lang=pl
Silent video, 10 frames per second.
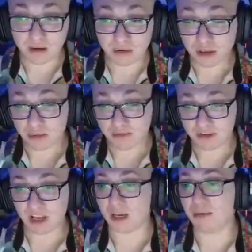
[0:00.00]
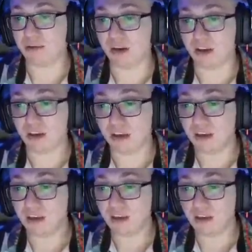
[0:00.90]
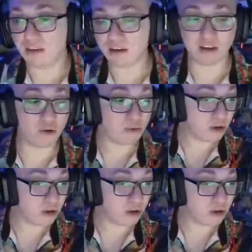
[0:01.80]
Byliśmy w knajpce i zachciało mi